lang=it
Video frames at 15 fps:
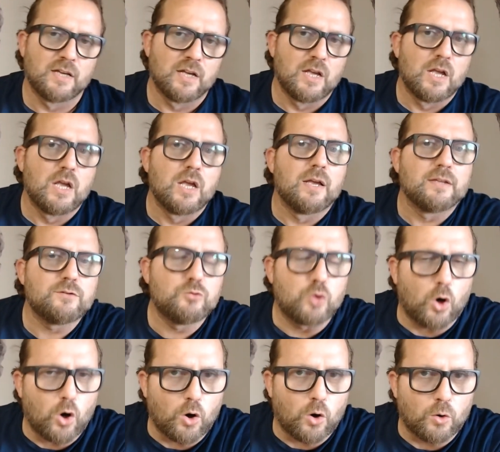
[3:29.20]

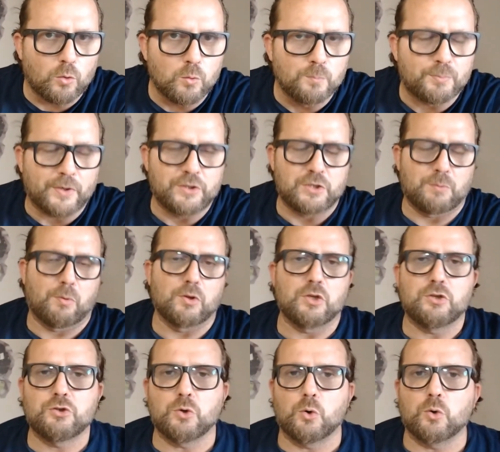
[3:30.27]
do un principio di
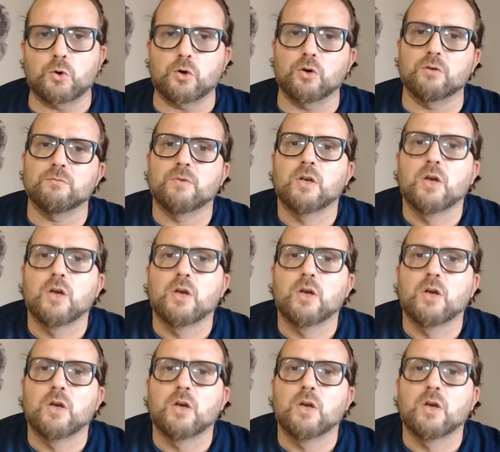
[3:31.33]
gioco